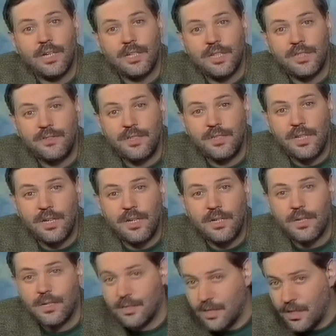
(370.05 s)
Для сведения,
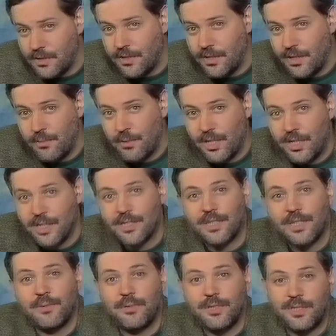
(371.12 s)
для сведения
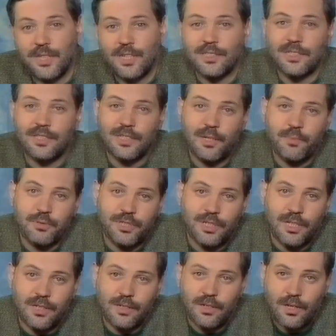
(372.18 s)
американской администрации
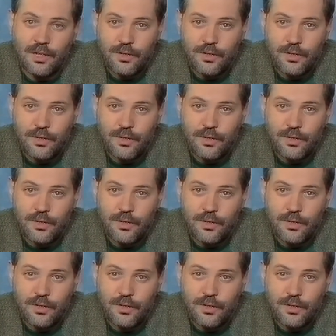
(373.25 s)
сообщаю,